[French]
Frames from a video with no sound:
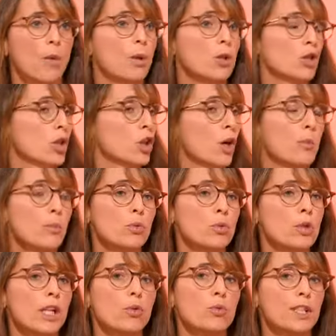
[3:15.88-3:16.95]
ah bah, C'est comme
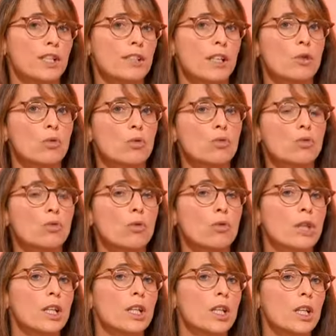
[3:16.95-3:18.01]
toutes les contestations sur
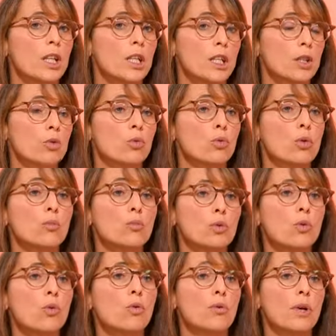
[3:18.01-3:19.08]
les questions de
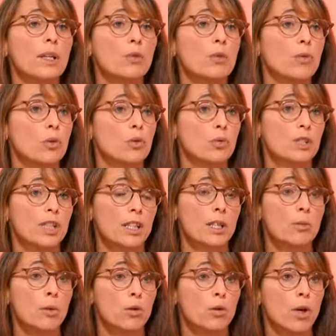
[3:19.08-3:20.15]
rupture, on va être devant le Conseil
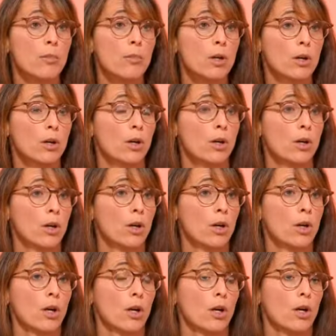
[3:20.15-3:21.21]
des prud'hommes.
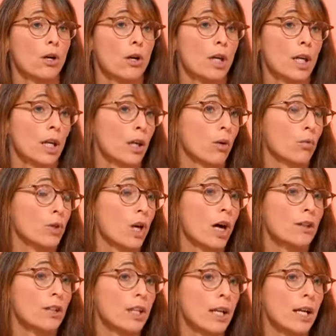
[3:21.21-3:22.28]
Euh, et on a
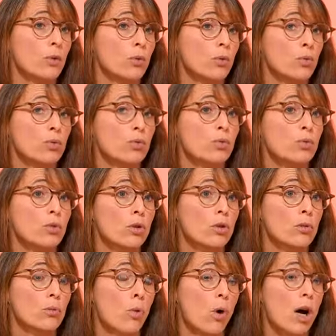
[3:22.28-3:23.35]
un délai de
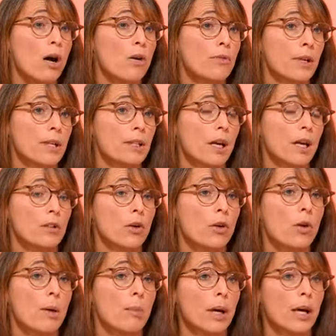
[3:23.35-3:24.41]
12 mois, en fait, un
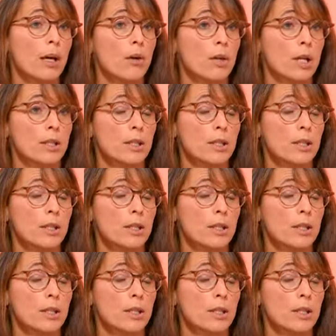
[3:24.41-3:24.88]
an après la